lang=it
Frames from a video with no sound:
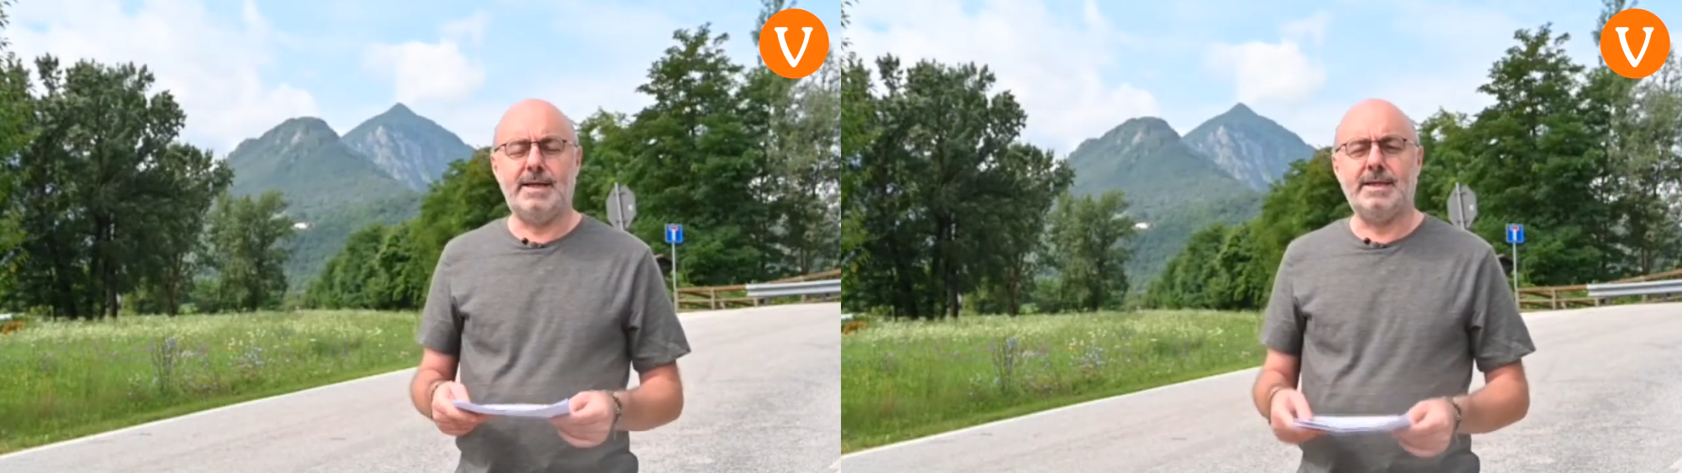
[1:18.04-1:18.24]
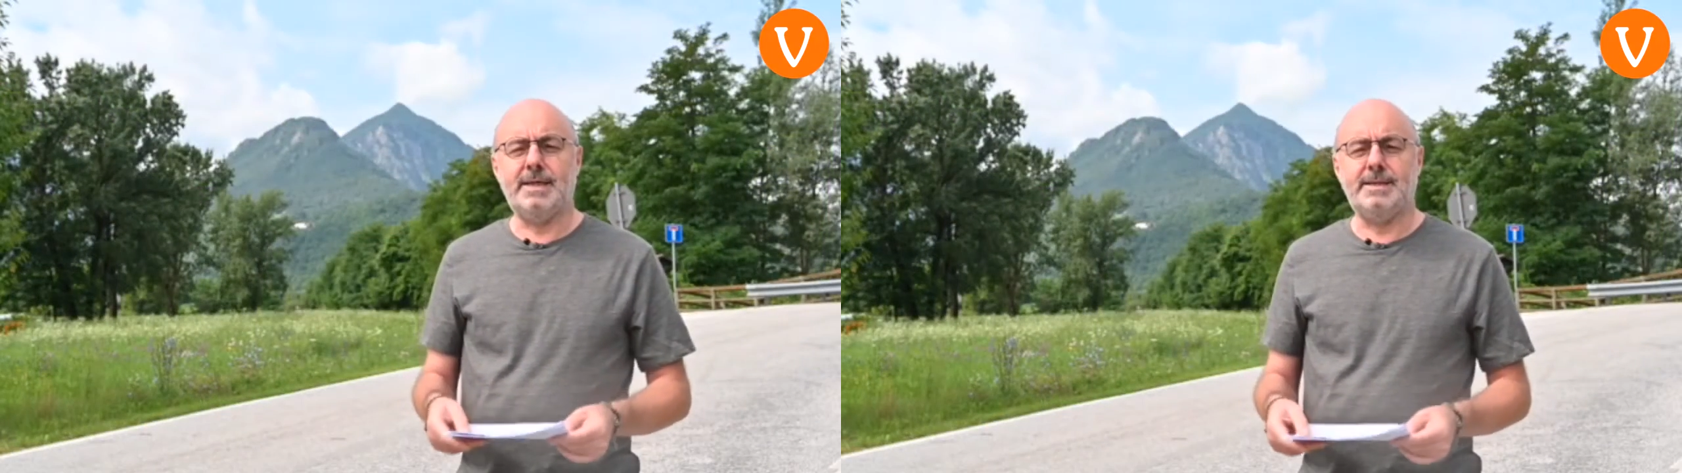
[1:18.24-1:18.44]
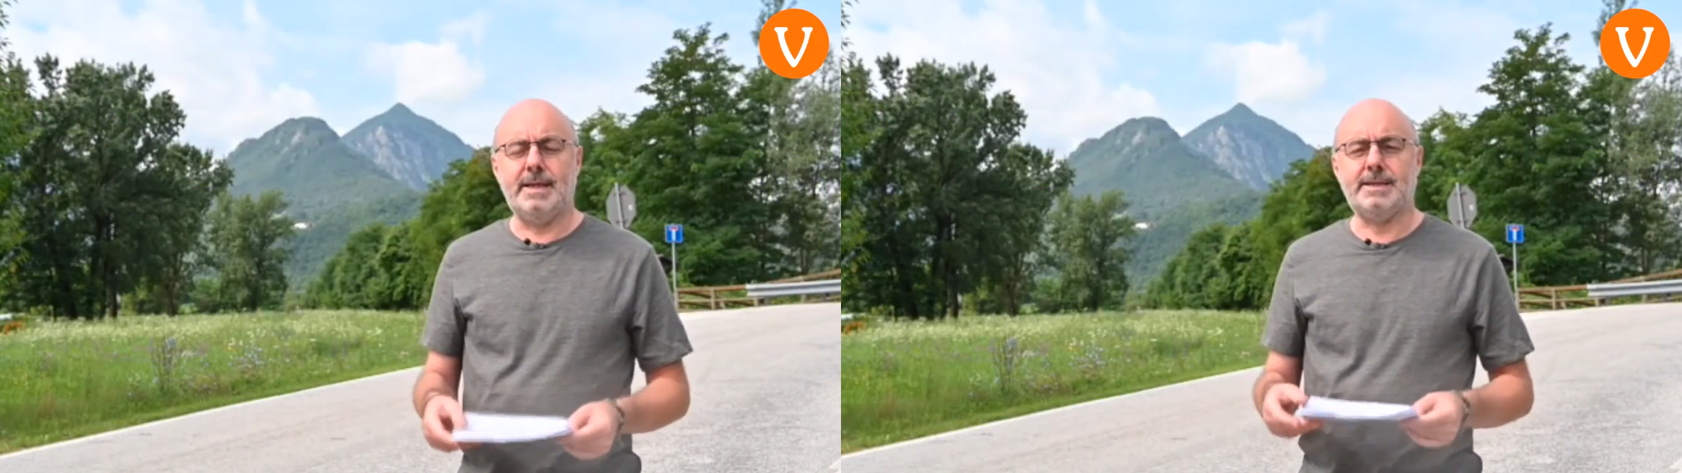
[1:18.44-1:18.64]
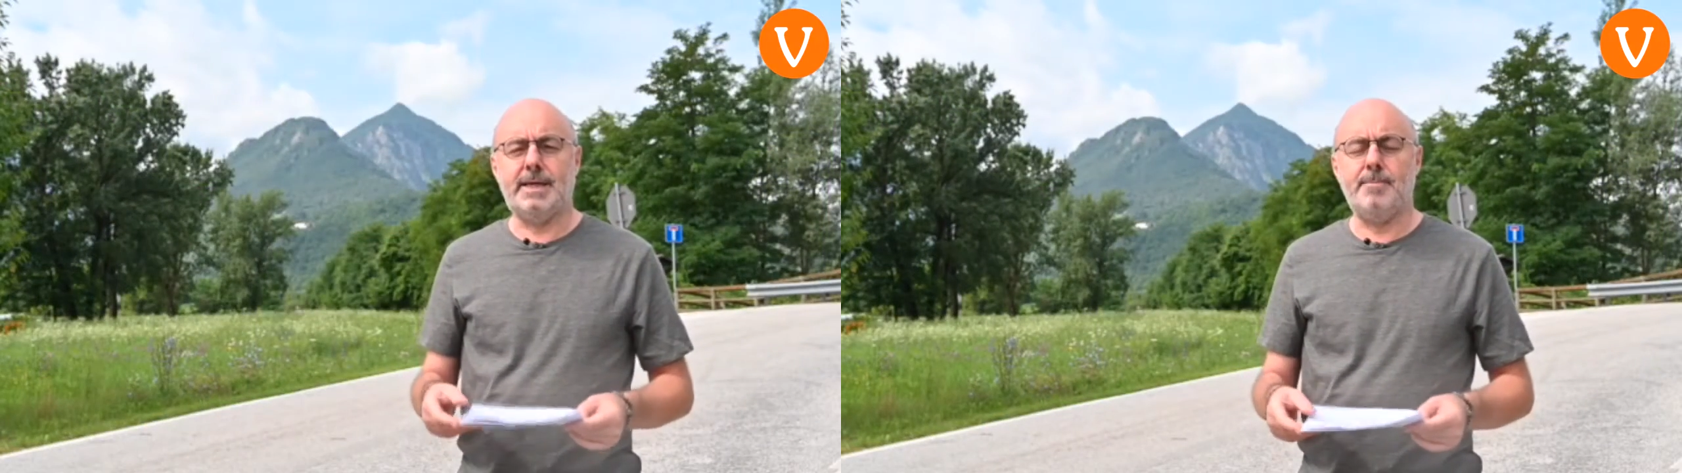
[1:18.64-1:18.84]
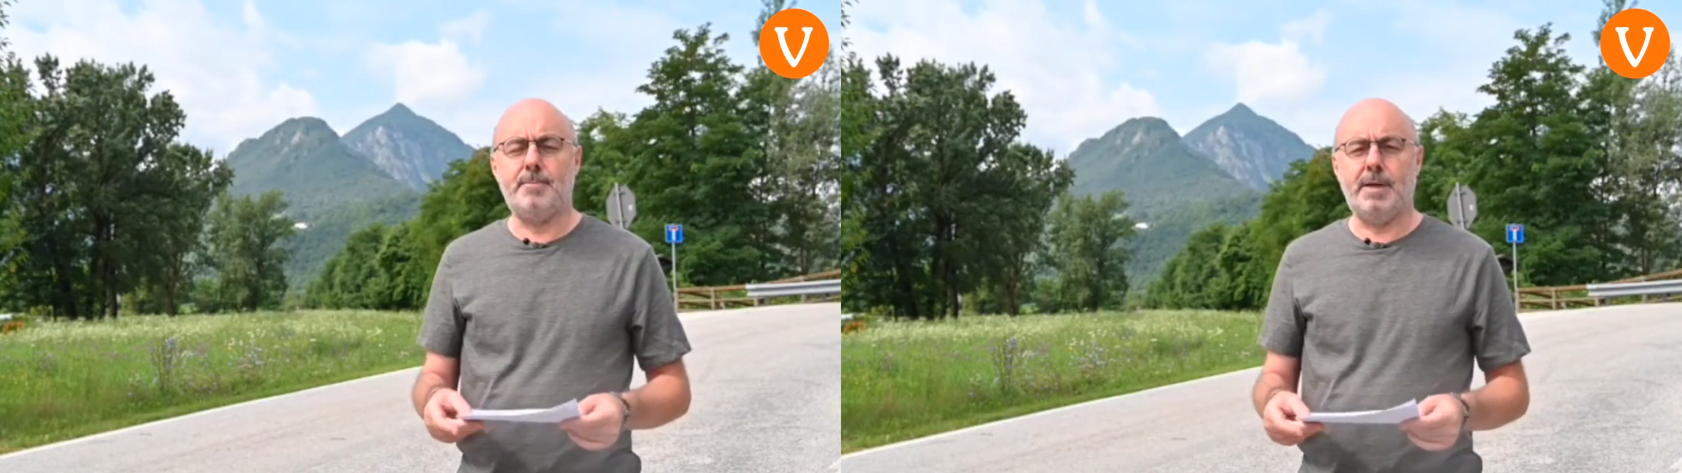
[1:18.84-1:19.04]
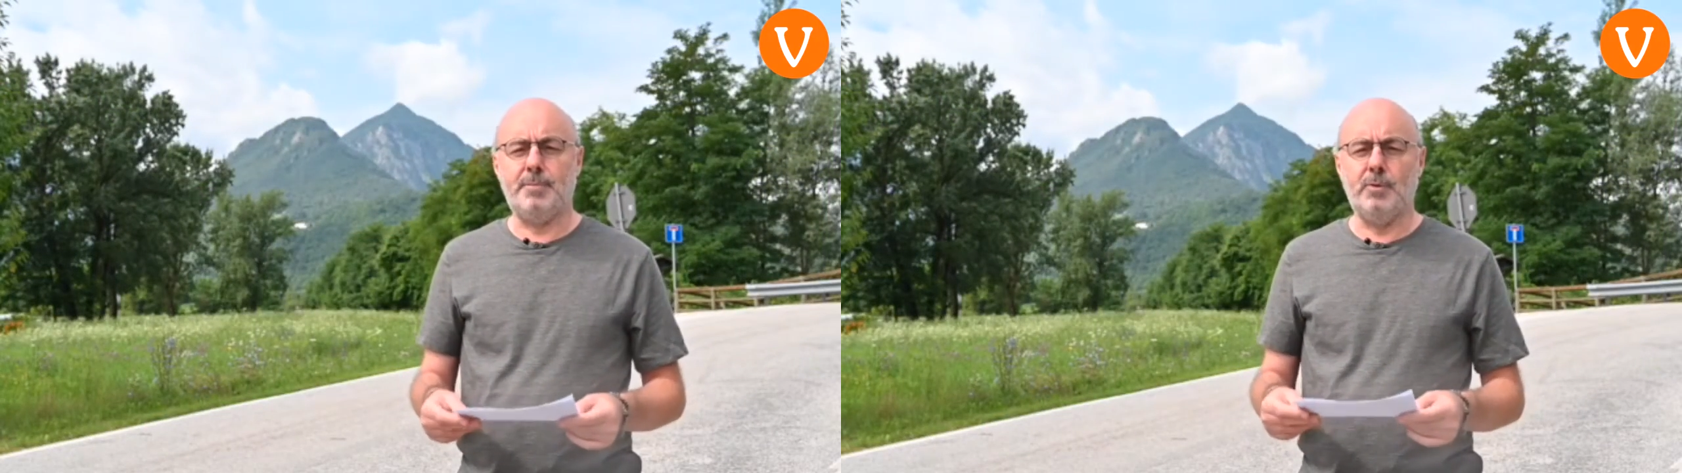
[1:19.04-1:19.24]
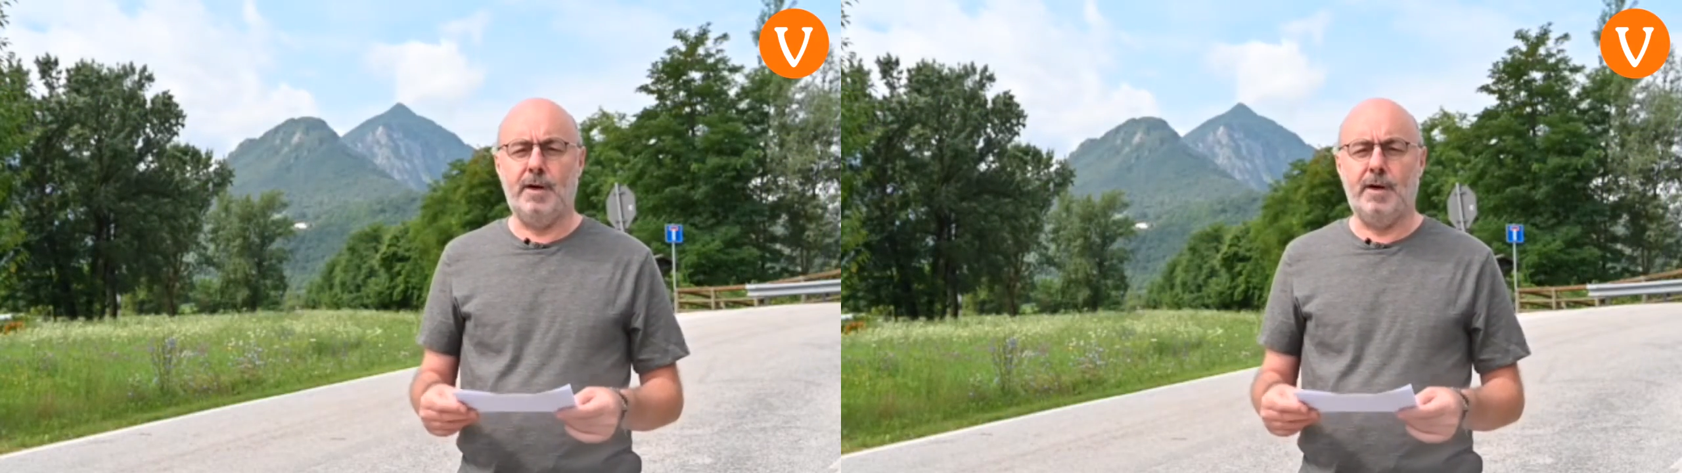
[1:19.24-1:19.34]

la gente è sempre più